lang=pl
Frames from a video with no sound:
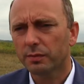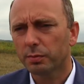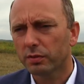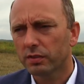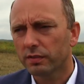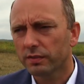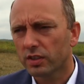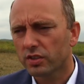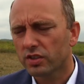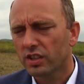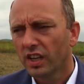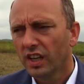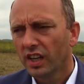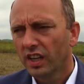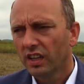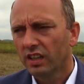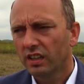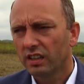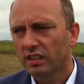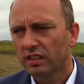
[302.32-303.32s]
ponieważ
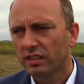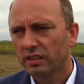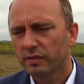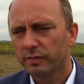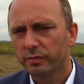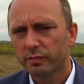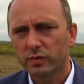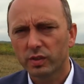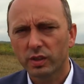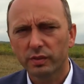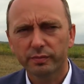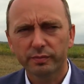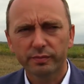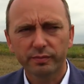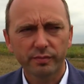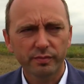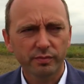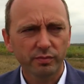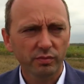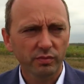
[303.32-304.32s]
e, no,
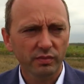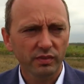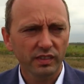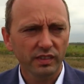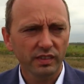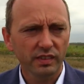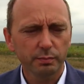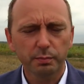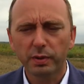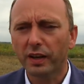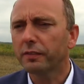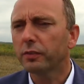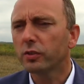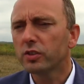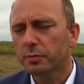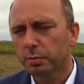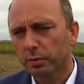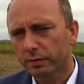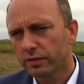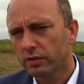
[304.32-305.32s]
prawo
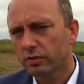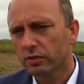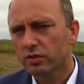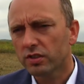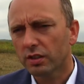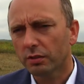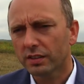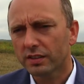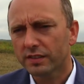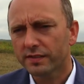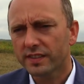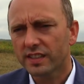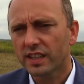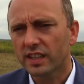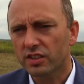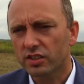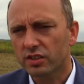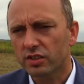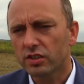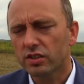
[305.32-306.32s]
nie powinno działać
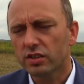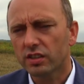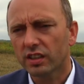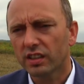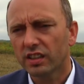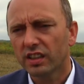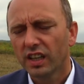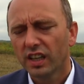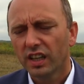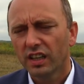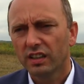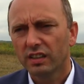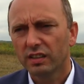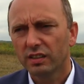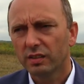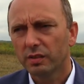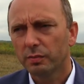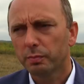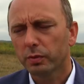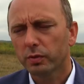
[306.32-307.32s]
wstecz. Dzisiaj
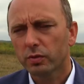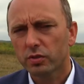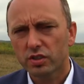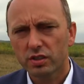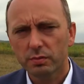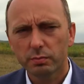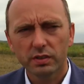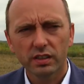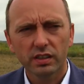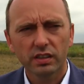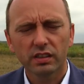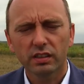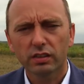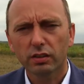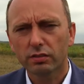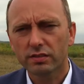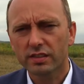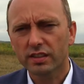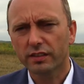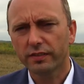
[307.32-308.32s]
ponosimy
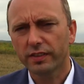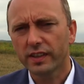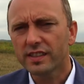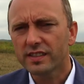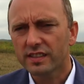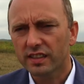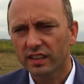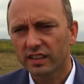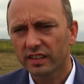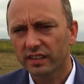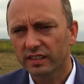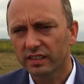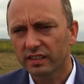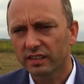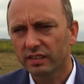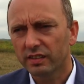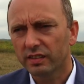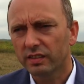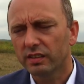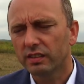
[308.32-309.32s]
konsekwencje
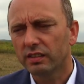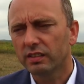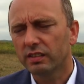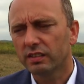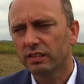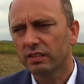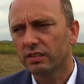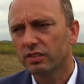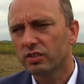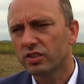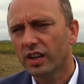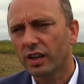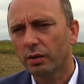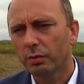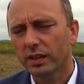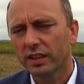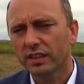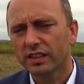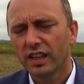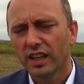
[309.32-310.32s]

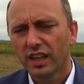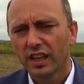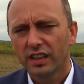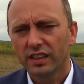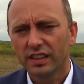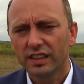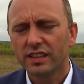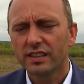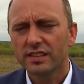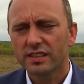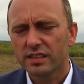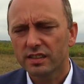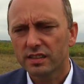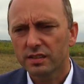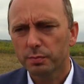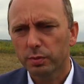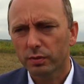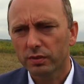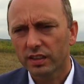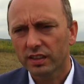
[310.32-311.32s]
działań i
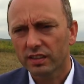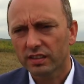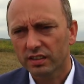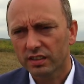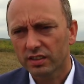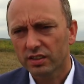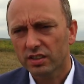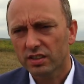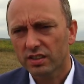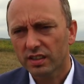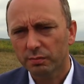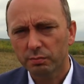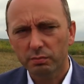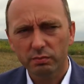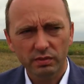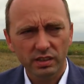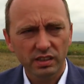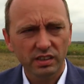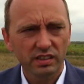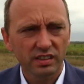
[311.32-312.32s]
decyzji podjętych gdzieś tam
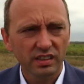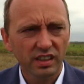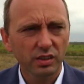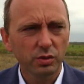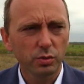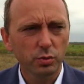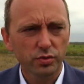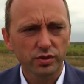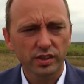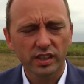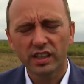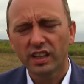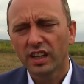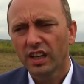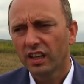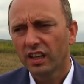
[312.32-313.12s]
na górze,